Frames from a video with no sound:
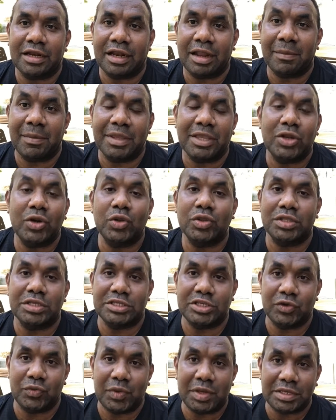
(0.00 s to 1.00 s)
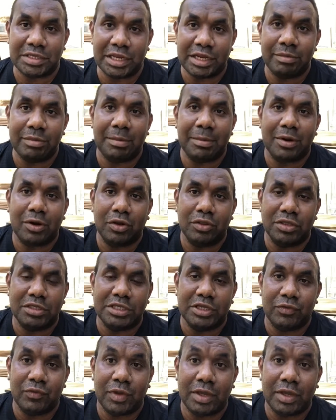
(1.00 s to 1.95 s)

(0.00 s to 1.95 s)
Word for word: namanya non teaching week jadi memang non teaching